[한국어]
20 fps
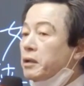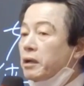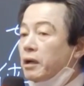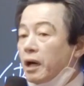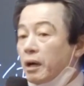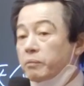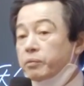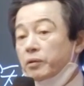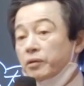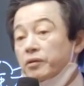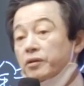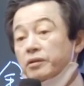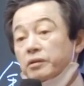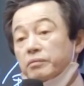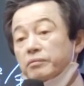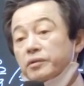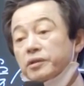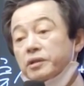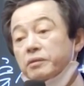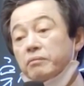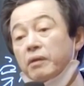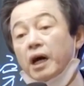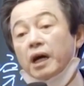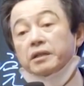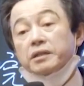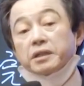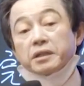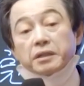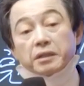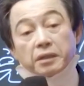앞으로 여러분들이
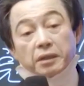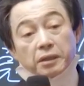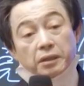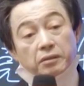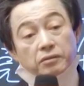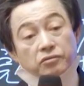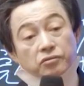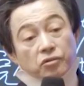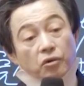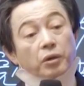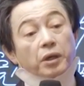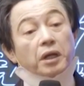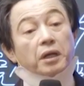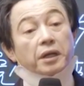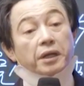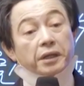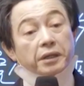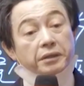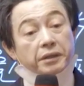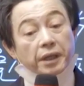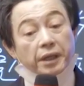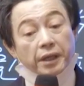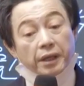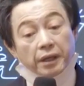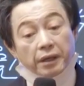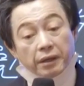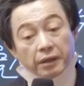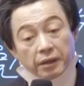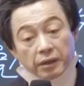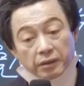많이 소개를 해야
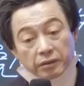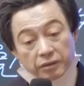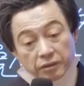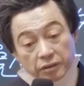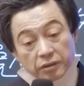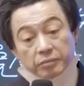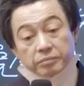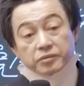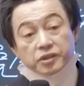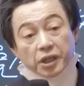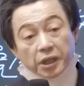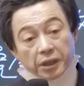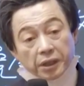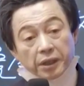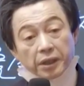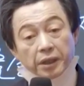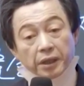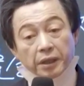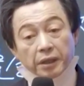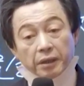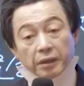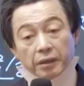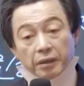돼. 기업체에.